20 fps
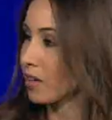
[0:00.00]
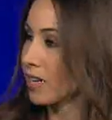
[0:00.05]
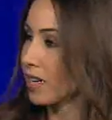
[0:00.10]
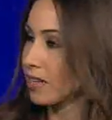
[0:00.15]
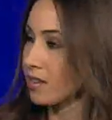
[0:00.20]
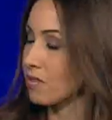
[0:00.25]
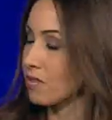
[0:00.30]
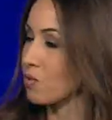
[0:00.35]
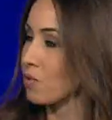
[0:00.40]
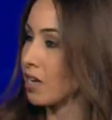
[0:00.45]

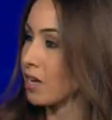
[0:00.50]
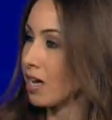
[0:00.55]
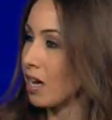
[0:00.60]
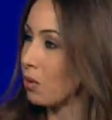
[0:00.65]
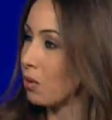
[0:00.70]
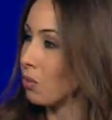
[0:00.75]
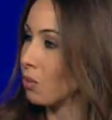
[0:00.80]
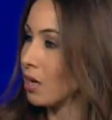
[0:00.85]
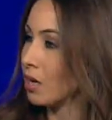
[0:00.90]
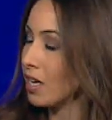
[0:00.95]
كانت سوريه
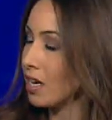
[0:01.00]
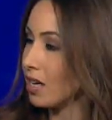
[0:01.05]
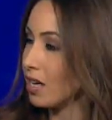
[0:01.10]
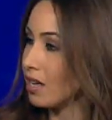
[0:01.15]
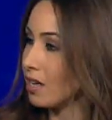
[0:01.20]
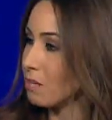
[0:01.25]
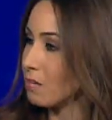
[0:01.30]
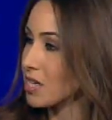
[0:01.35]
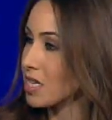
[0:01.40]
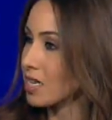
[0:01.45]
او
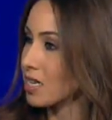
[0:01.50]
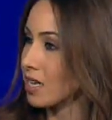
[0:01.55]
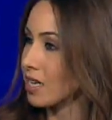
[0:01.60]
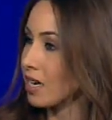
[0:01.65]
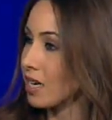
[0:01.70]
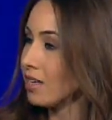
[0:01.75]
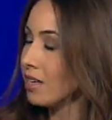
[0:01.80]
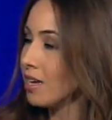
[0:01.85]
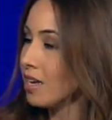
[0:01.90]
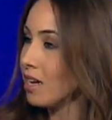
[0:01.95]

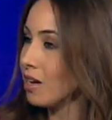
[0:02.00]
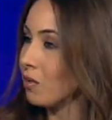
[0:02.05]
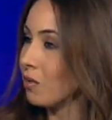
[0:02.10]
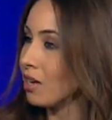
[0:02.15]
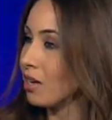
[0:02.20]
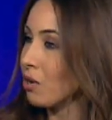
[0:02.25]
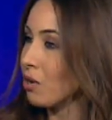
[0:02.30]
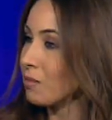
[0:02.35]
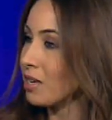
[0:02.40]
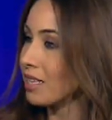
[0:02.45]
مصريه
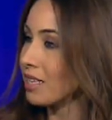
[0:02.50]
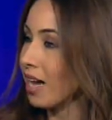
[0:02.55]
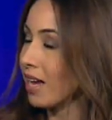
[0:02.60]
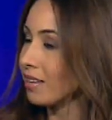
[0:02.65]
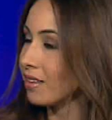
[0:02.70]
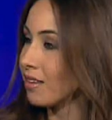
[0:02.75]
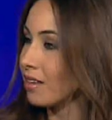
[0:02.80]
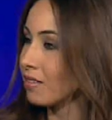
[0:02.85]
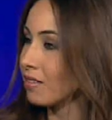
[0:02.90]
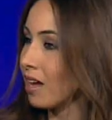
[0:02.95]
واليوم
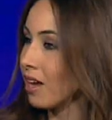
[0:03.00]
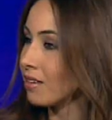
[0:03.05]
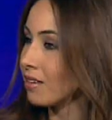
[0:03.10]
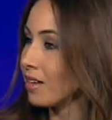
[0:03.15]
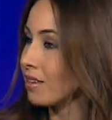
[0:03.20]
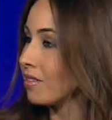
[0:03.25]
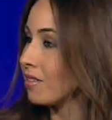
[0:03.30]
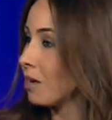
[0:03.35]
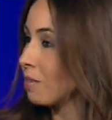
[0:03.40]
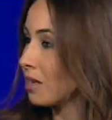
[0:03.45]
نتحدث عن
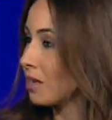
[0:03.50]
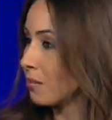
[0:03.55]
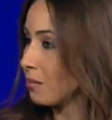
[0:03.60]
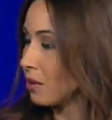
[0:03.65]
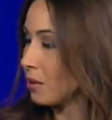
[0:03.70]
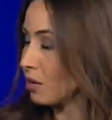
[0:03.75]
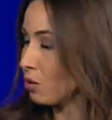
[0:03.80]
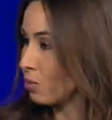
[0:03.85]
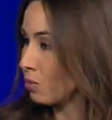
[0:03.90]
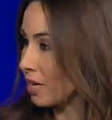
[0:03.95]
الدراما
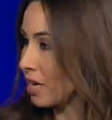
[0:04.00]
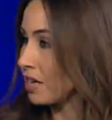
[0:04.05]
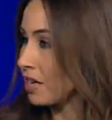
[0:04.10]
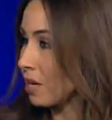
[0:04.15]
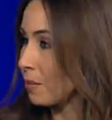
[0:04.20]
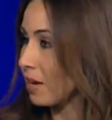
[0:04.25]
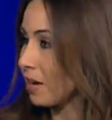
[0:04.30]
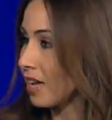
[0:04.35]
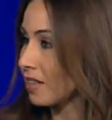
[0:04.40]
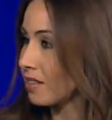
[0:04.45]

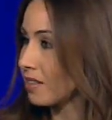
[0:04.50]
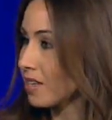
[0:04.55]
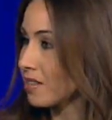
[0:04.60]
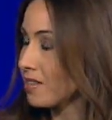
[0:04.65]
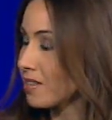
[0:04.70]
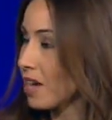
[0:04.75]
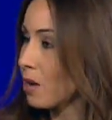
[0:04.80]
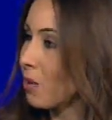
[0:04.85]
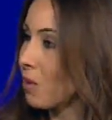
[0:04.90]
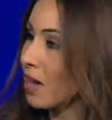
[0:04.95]
اللبنانيه بحد
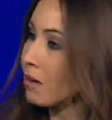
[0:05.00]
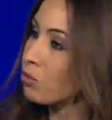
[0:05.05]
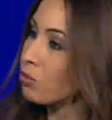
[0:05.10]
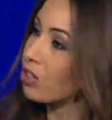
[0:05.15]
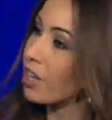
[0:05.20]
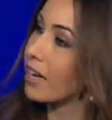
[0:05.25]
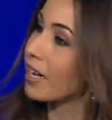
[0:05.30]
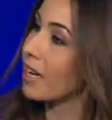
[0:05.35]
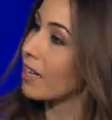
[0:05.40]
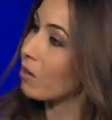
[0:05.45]
ذاتها وعن
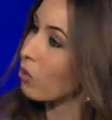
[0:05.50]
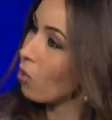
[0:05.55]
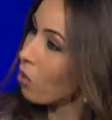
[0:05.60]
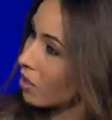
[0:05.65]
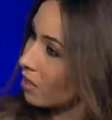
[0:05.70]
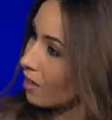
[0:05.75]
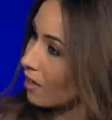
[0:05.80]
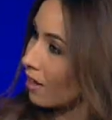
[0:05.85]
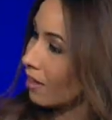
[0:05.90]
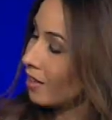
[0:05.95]
المشاركات
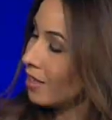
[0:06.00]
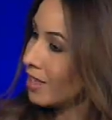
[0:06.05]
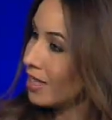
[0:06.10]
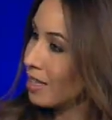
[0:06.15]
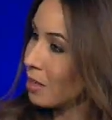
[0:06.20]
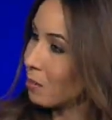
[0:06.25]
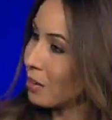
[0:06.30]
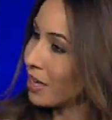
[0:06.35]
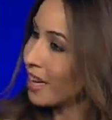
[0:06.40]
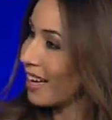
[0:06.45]
الاخرى
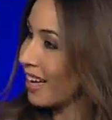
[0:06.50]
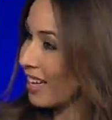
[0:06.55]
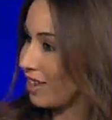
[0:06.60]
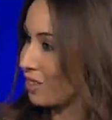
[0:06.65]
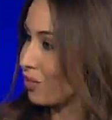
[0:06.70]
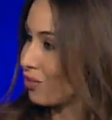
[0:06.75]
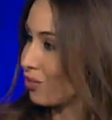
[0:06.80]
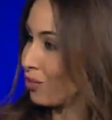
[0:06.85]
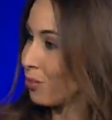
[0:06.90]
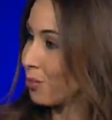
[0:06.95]
من
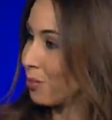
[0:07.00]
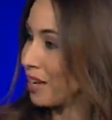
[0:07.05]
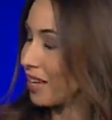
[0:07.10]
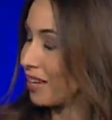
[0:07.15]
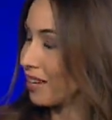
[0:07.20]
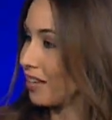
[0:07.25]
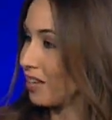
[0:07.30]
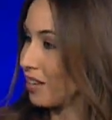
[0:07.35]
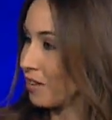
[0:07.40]
خارج لبنان